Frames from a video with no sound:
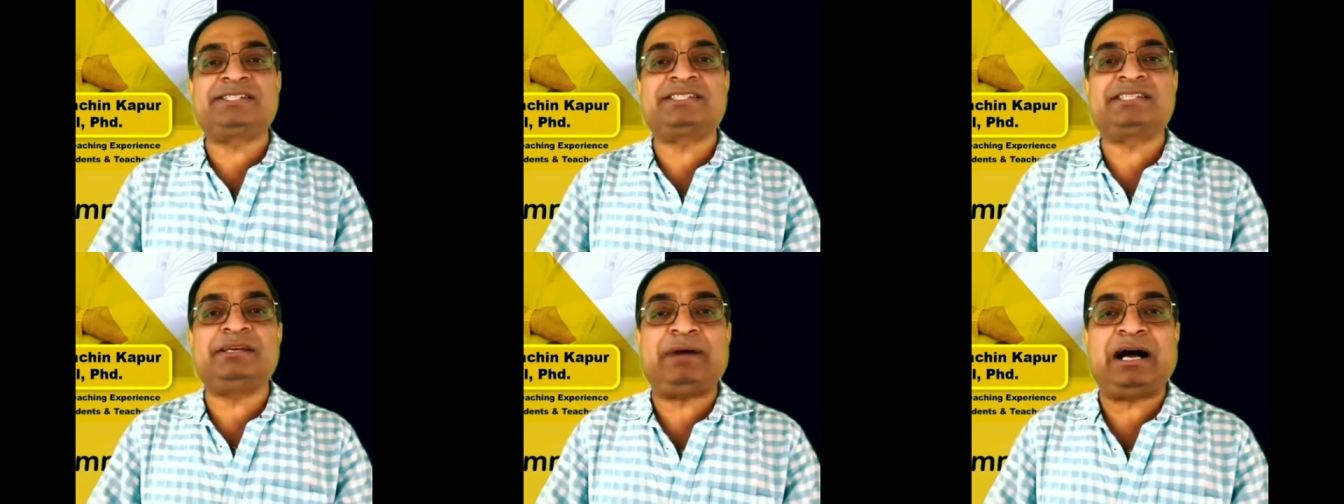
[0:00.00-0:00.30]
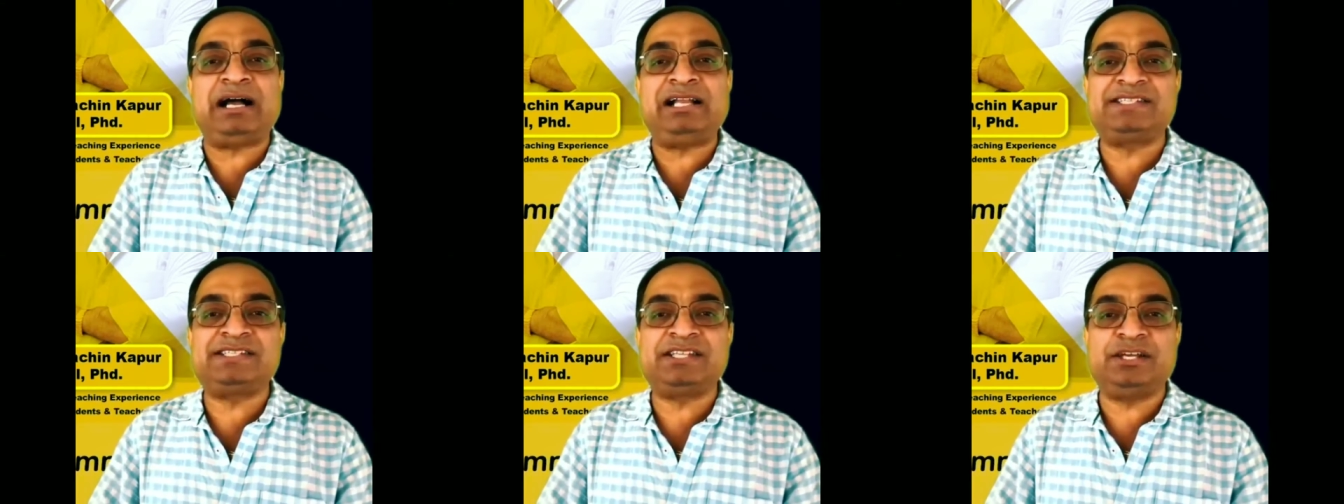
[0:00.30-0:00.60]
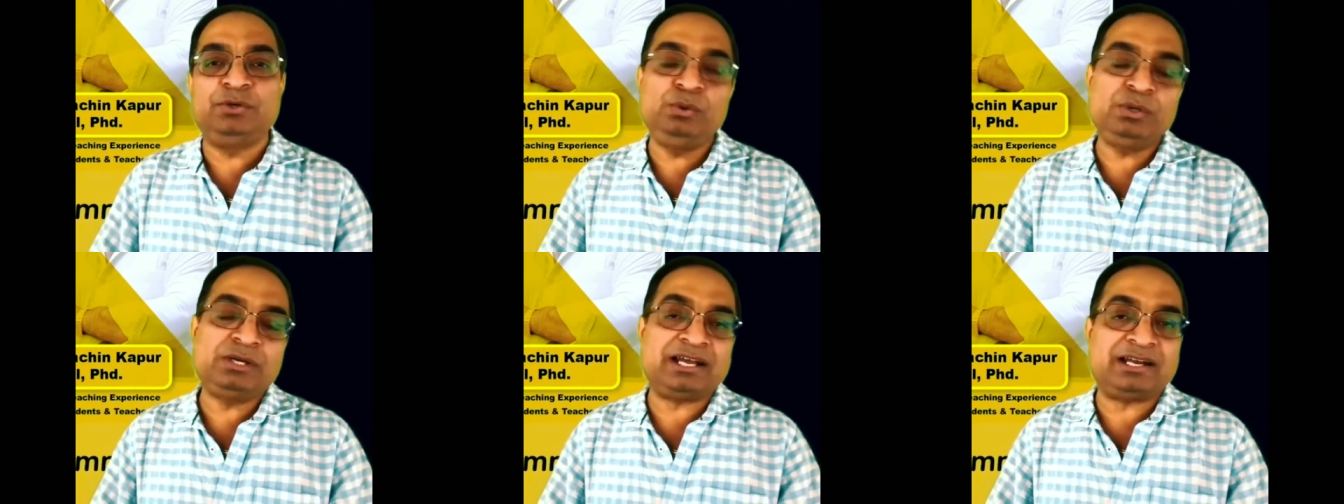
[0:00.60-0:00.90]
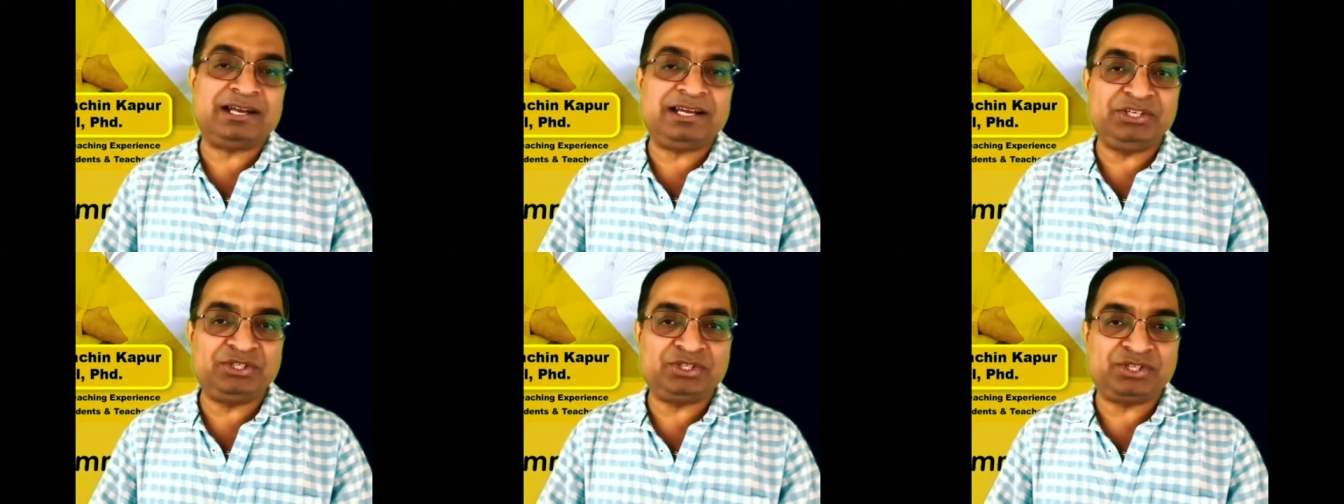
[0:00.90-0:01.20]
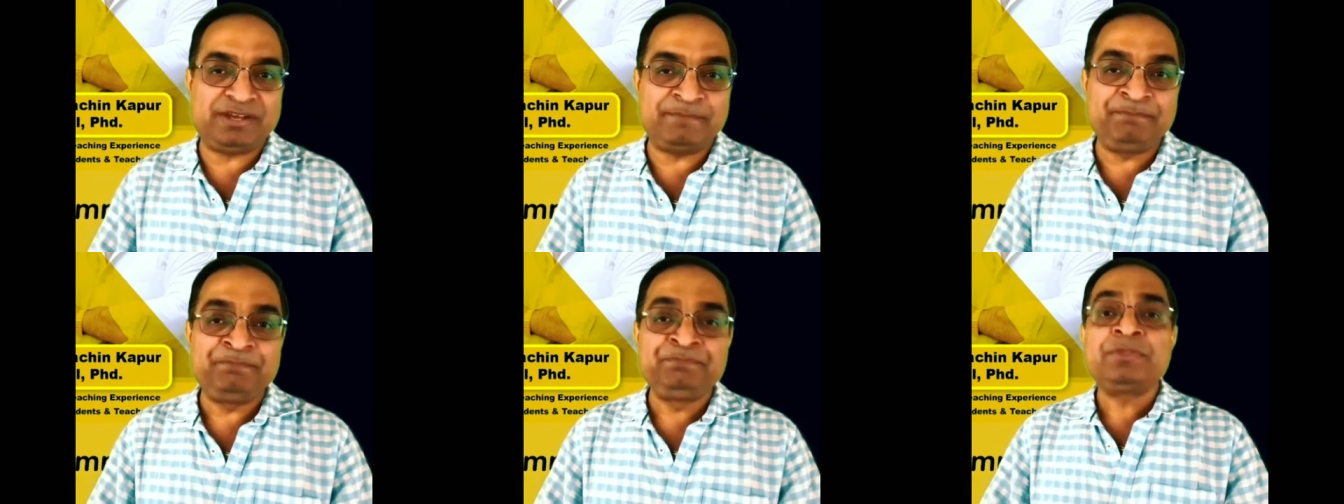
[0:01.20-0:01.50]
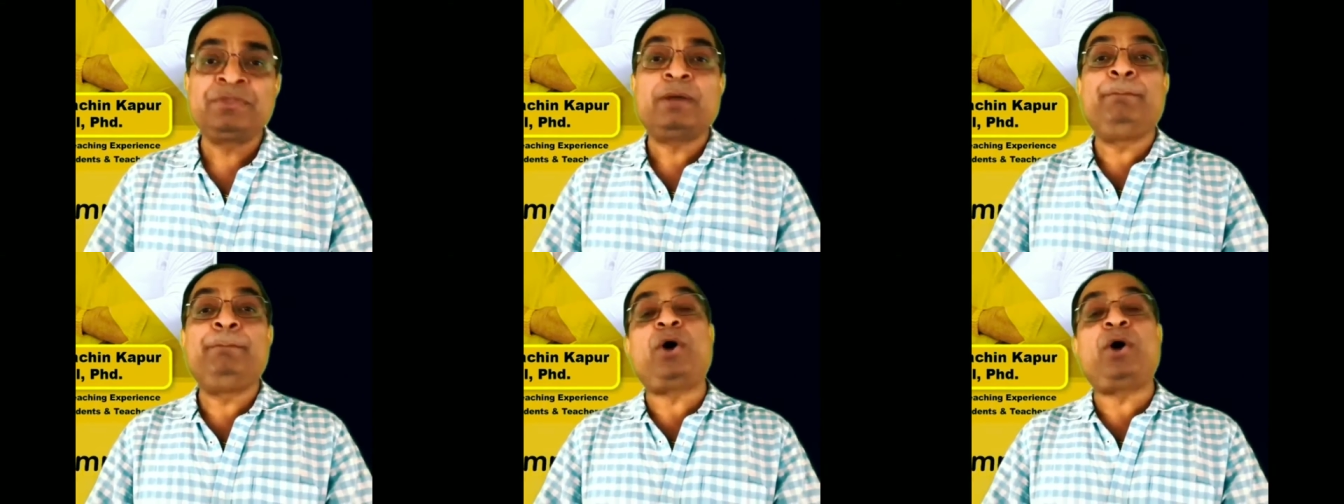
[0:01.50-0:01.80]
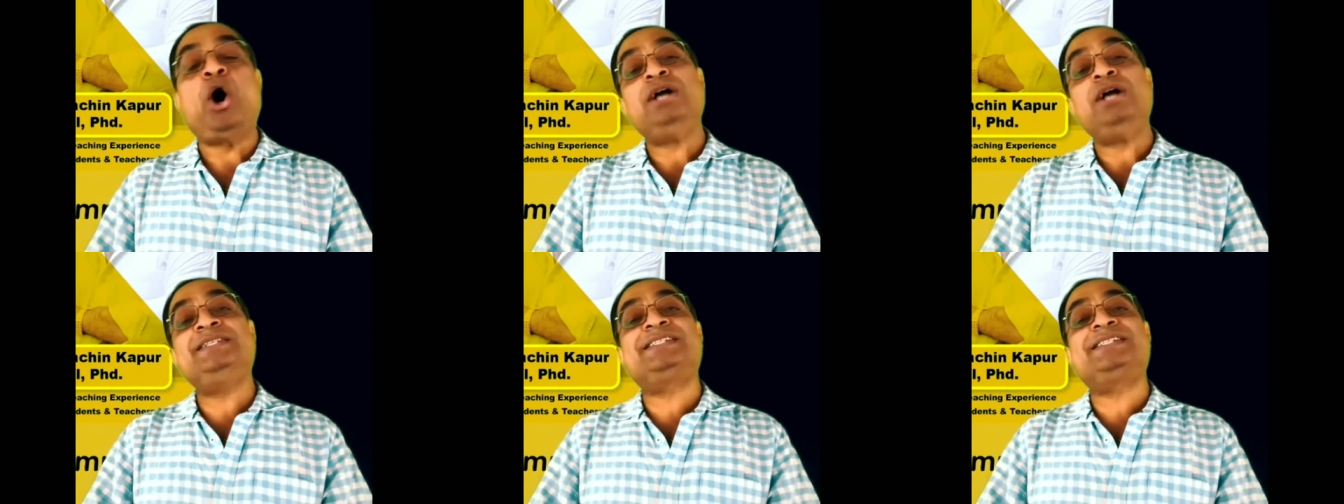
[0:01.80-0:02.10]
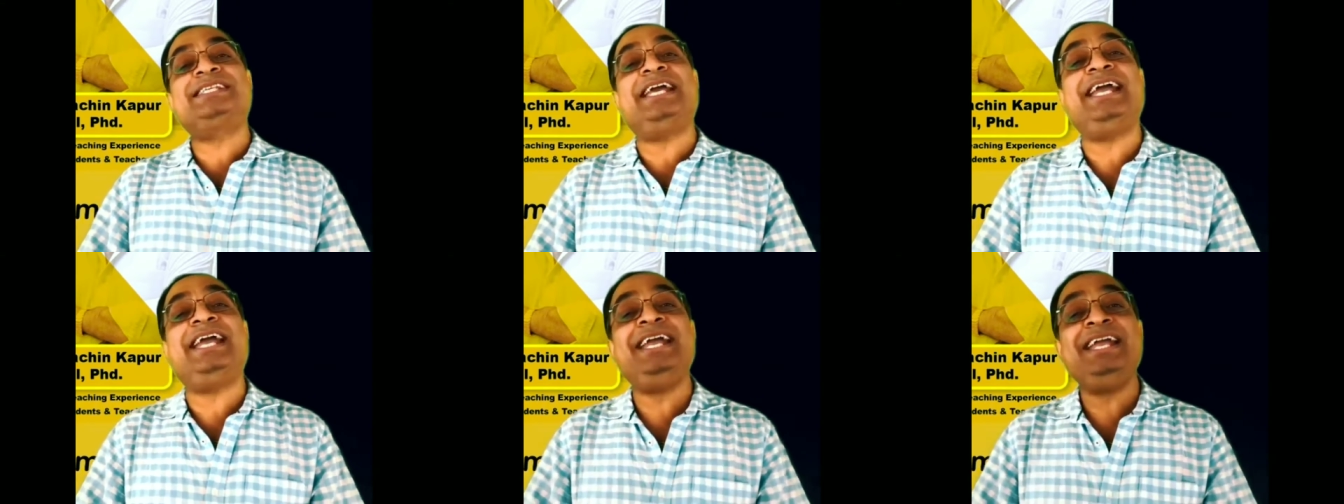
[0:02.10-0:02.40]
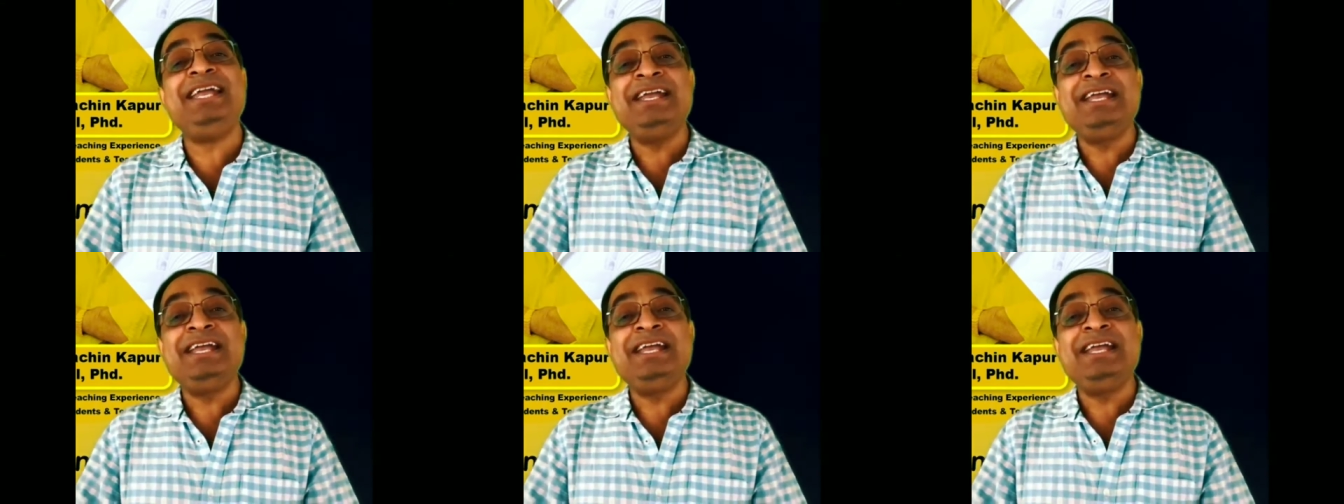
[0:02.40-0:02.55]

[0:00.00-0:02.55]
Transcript: इस्तेमाल जरूर कर लीजिए बहुत से